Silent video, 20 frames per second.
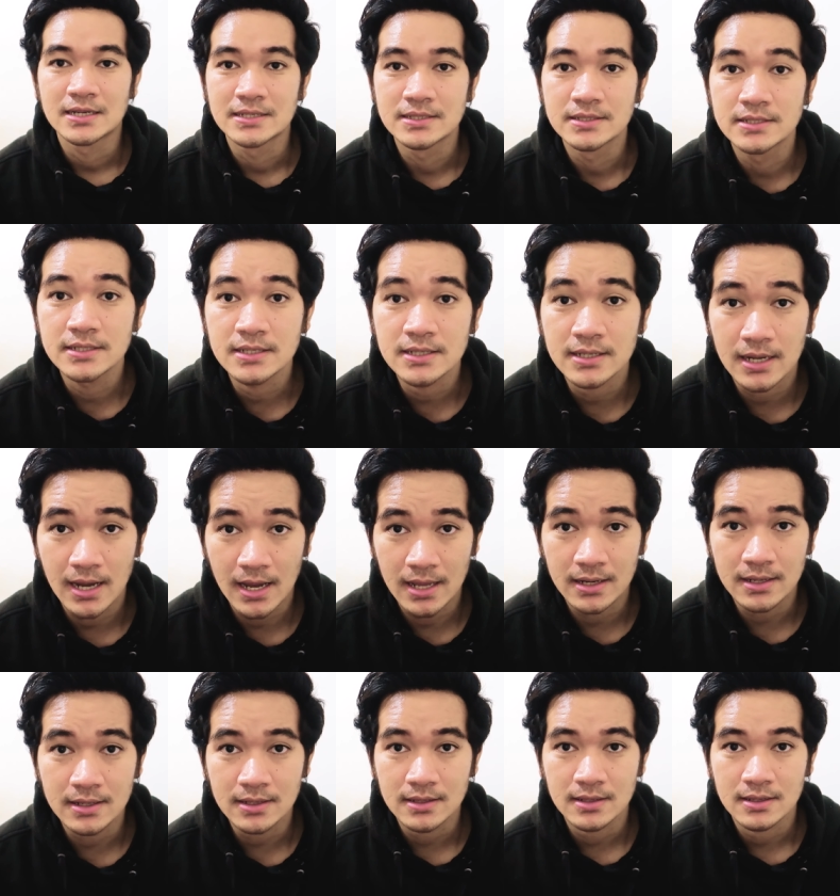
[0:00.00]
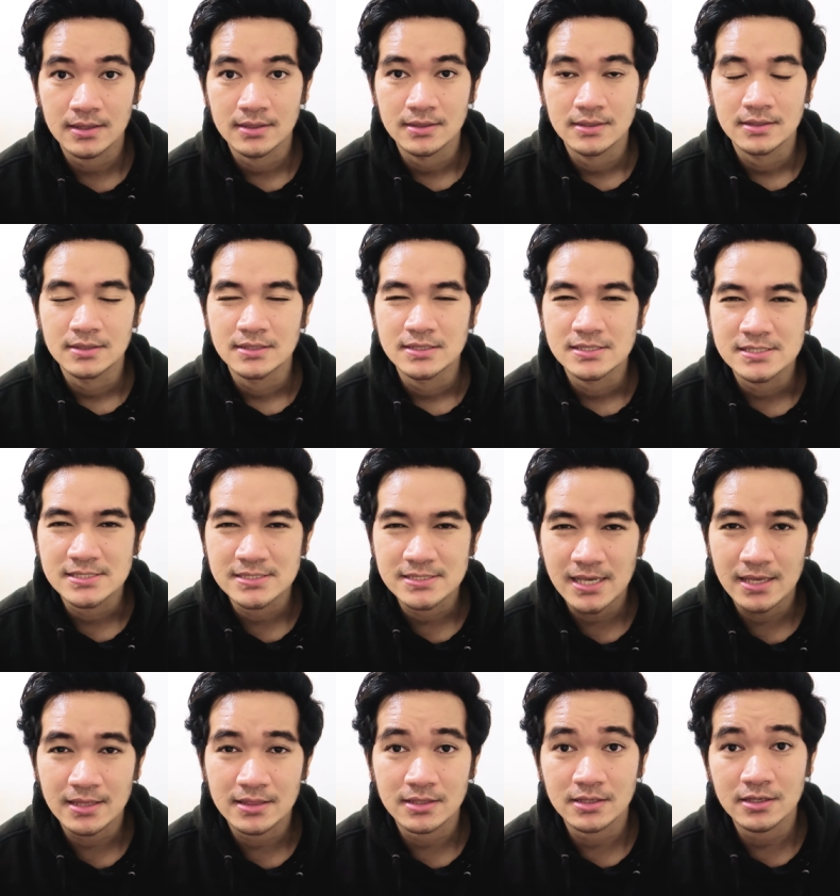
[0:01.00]
dengan
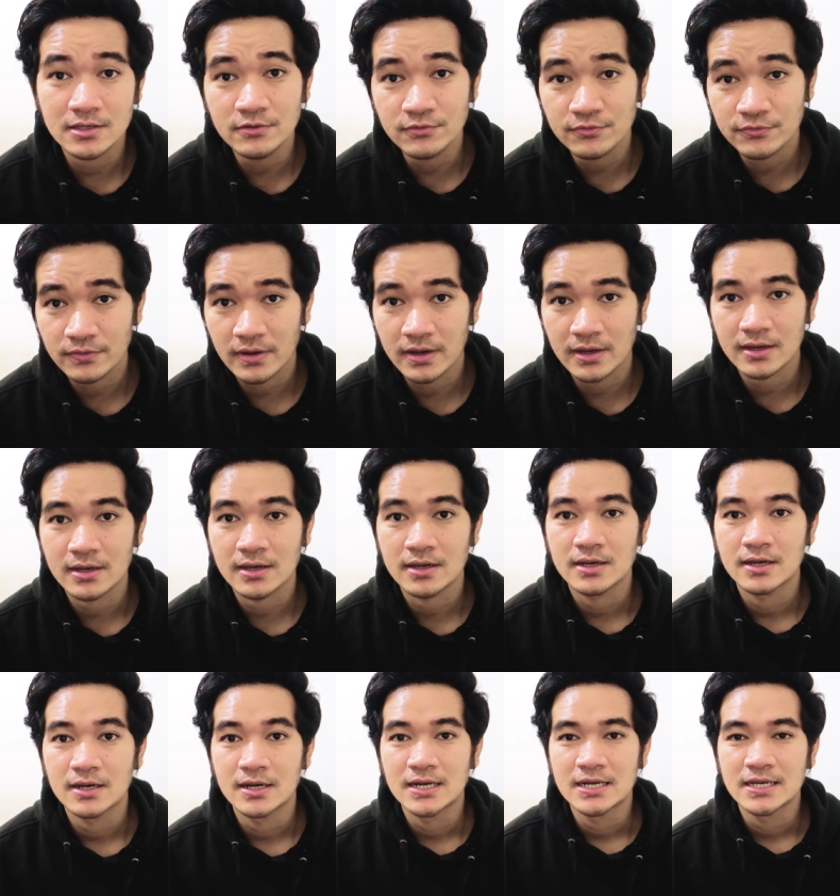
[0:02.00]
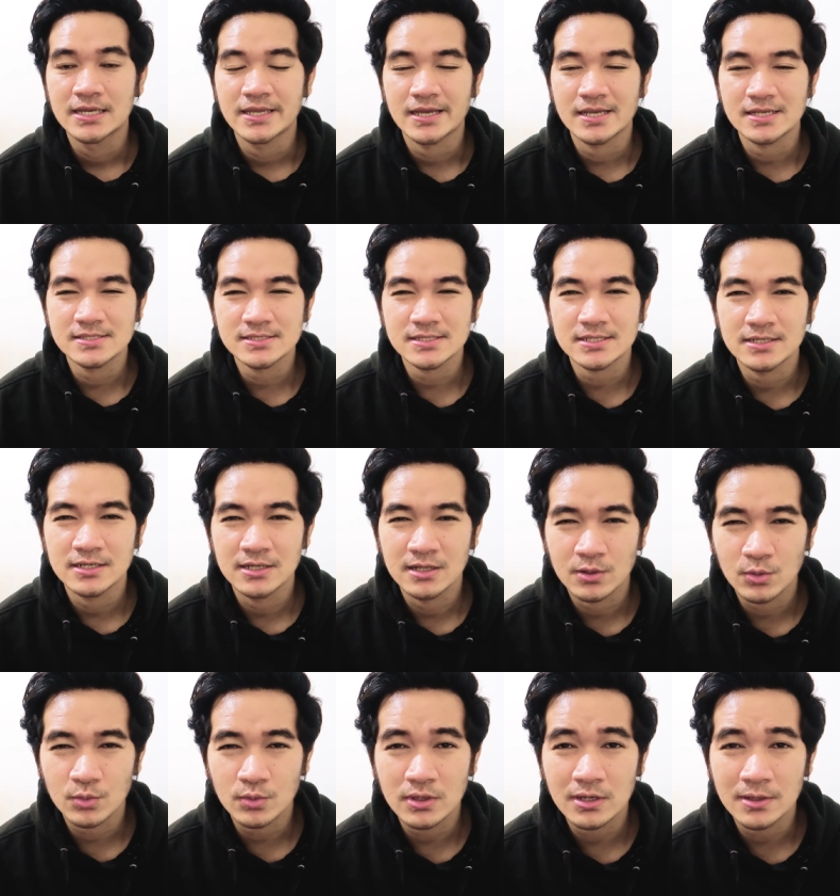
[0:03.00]
side effect yang
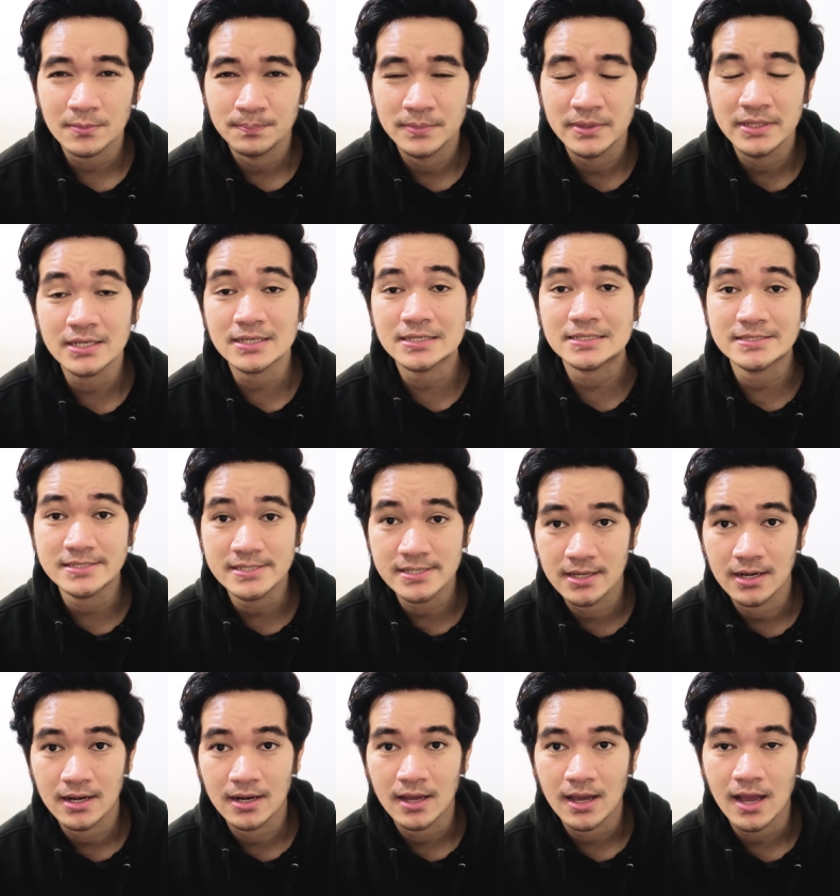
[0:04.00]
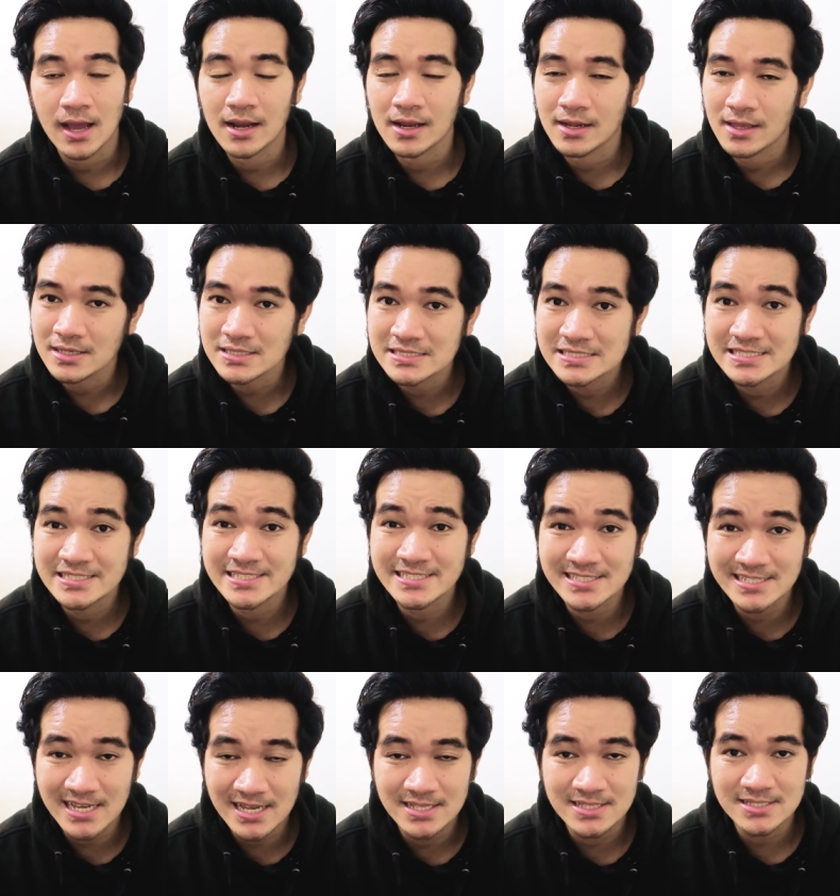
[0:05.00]
cenderung lebih kecil alias
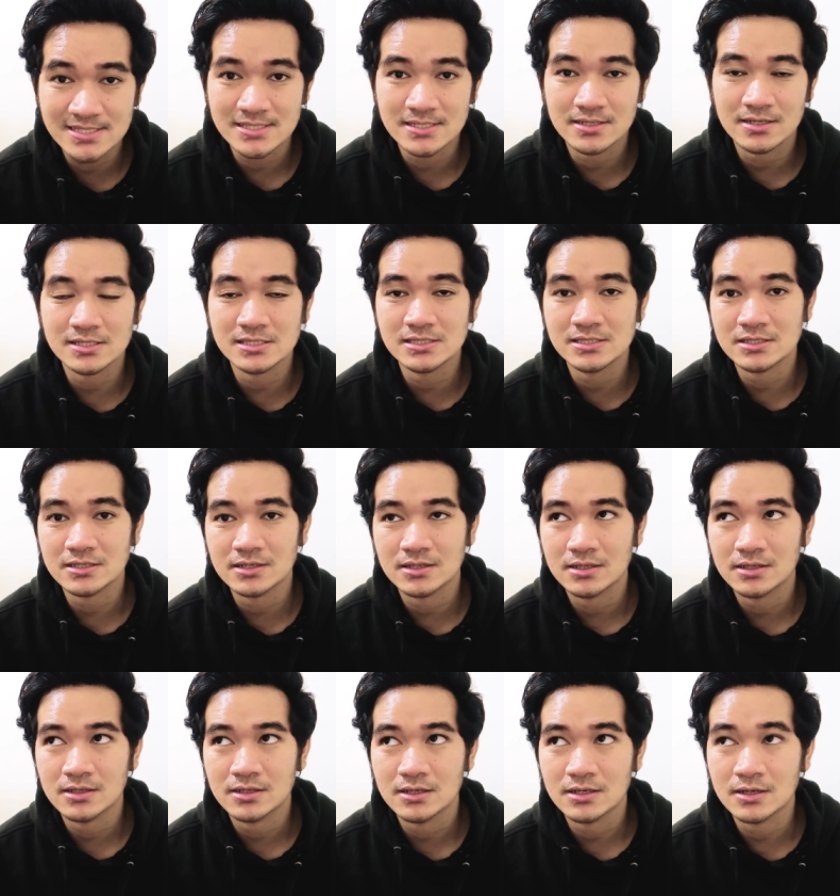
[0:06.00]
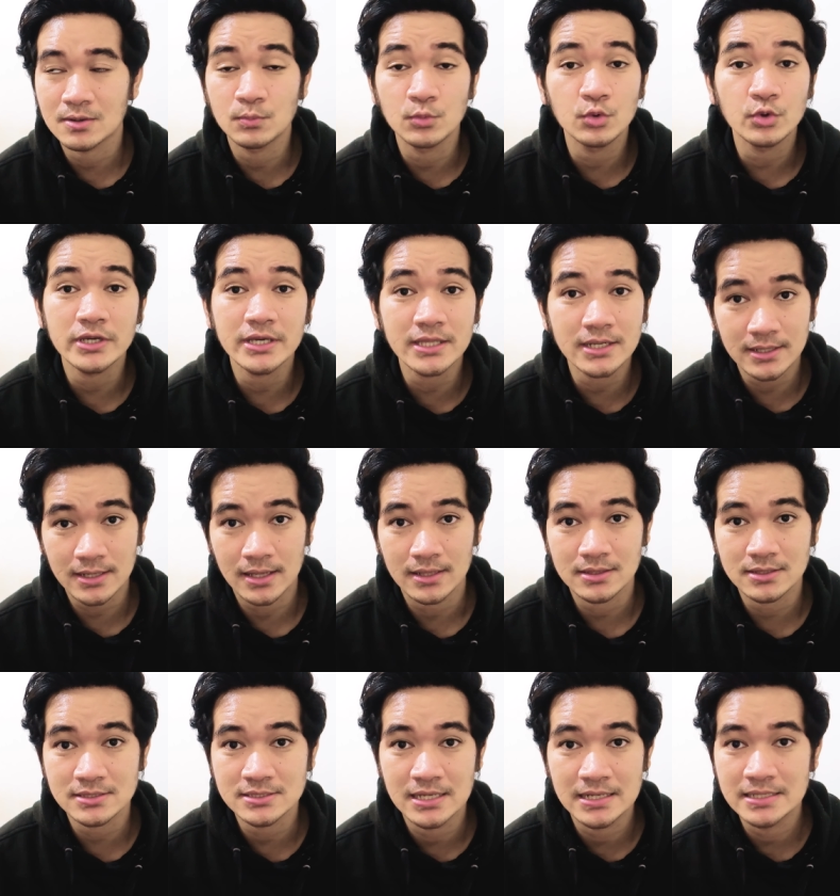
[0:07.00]
chance kes kemungkinan
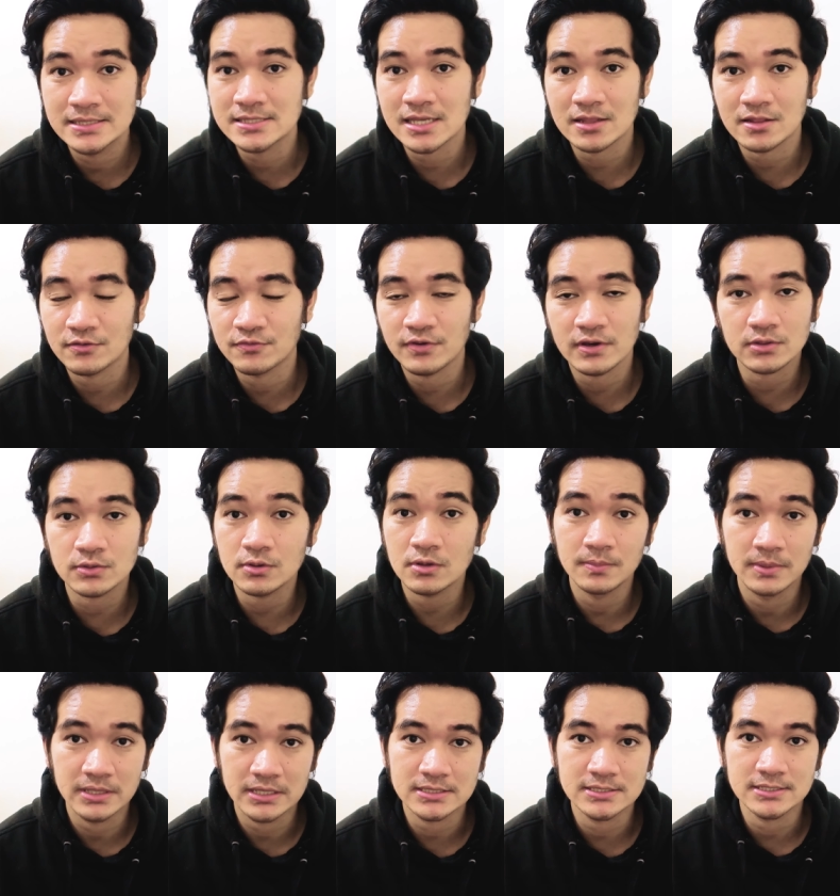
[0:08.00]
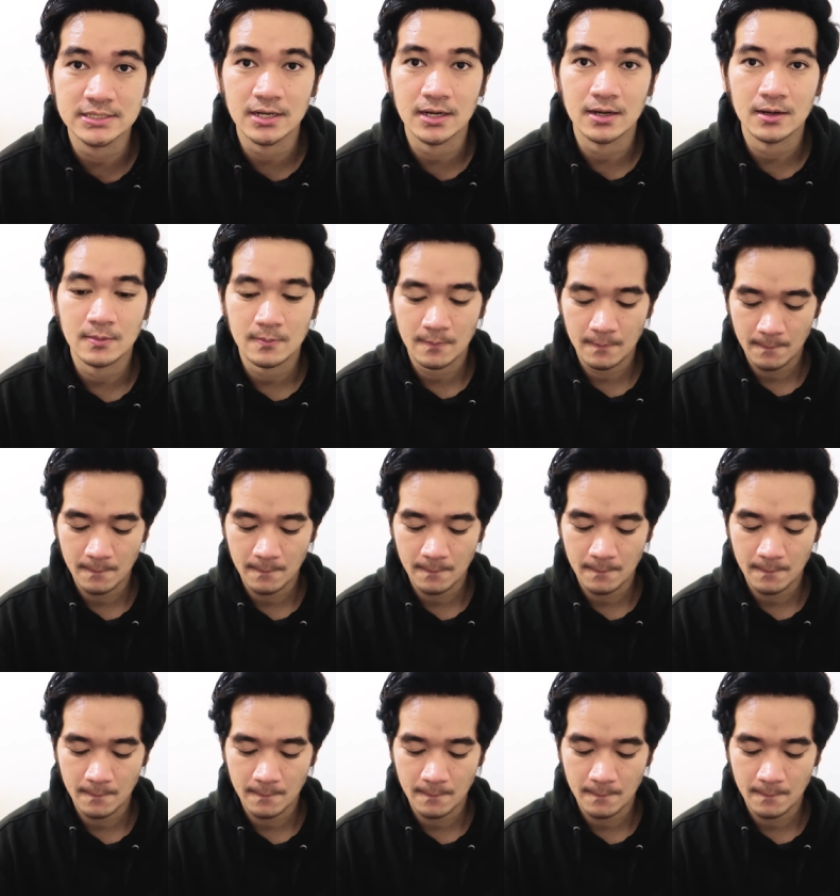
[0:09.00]
terjadi side effect itu lebih kecil.